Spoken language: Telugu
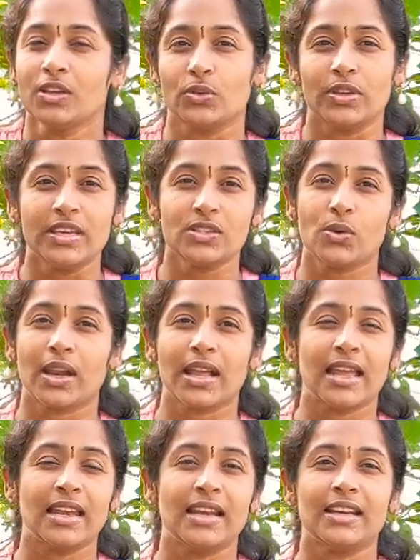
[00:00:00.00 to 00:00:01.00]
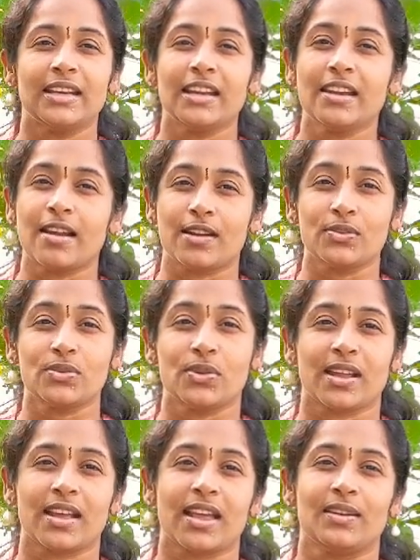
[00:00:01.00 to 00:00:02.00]
సో ఈ సొరకాయలు ఏంటంటే నాటు
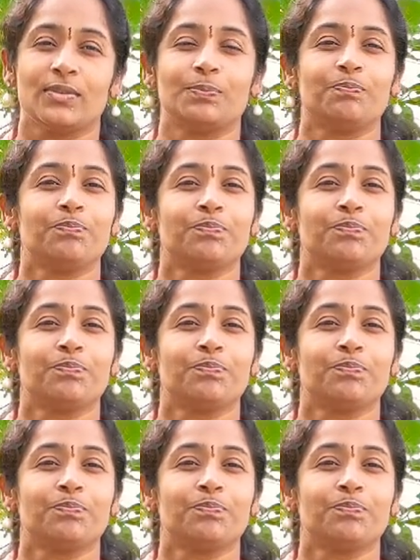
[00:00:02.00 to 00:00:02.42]
సొరకాయలు